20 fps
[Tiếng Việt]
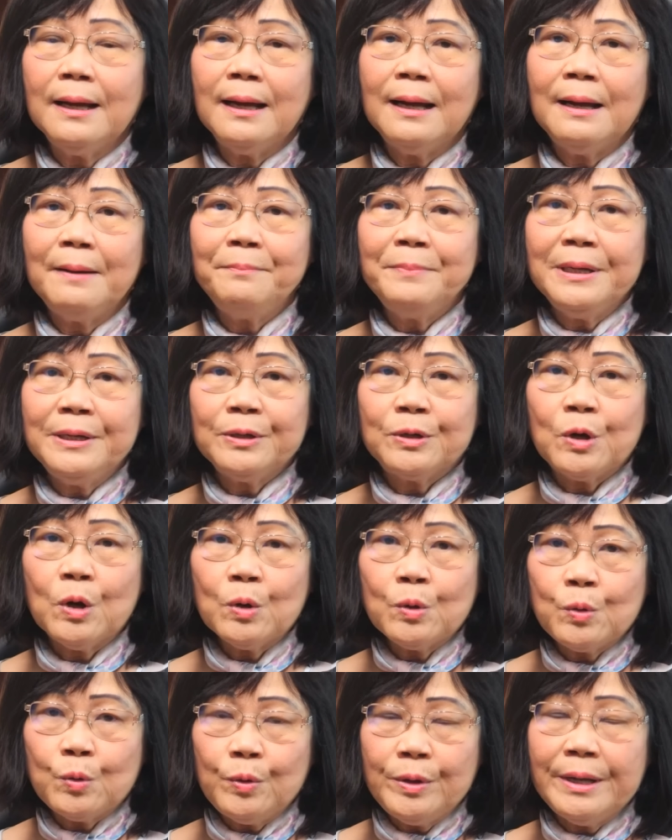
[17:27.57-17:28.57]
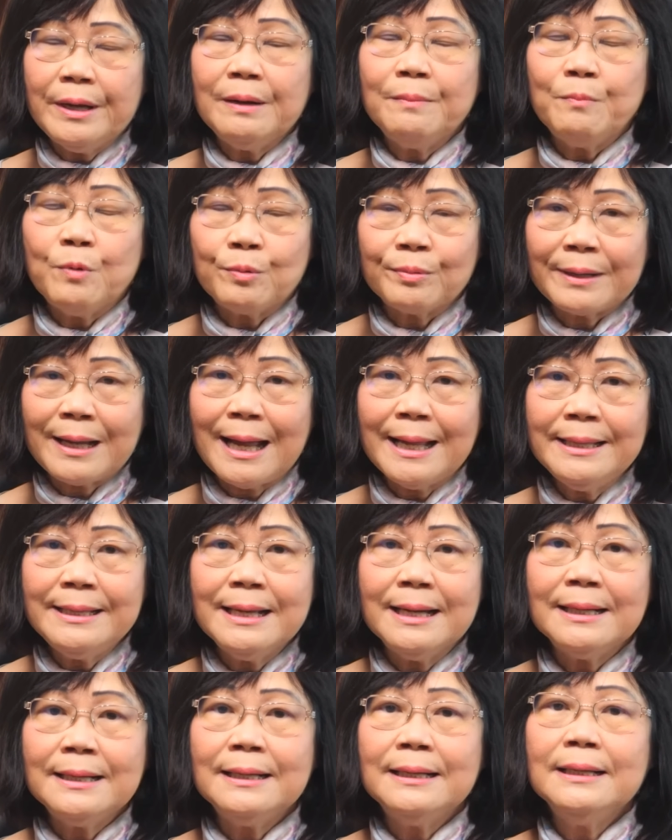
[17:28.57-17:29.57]
à, mình có quyền một cá
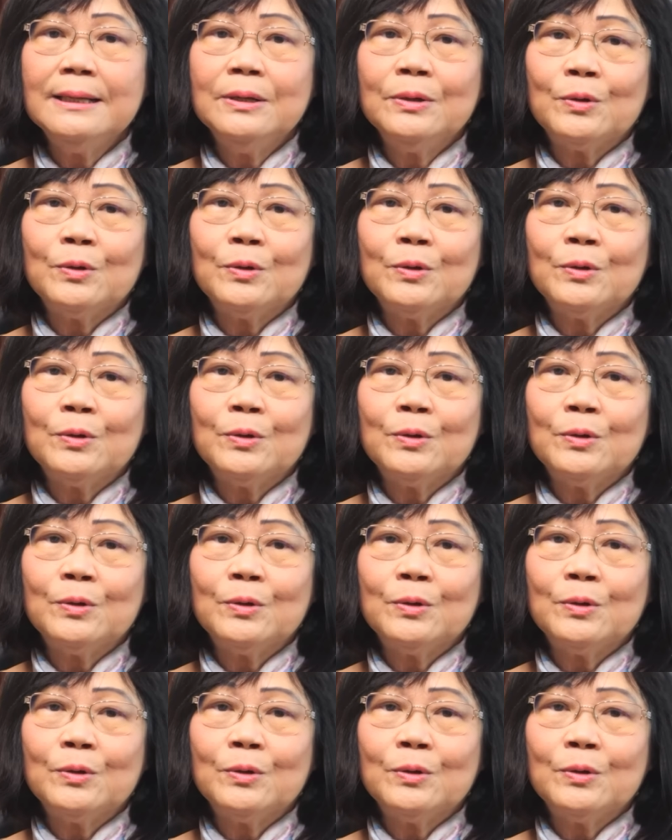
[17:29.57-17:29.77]
nhân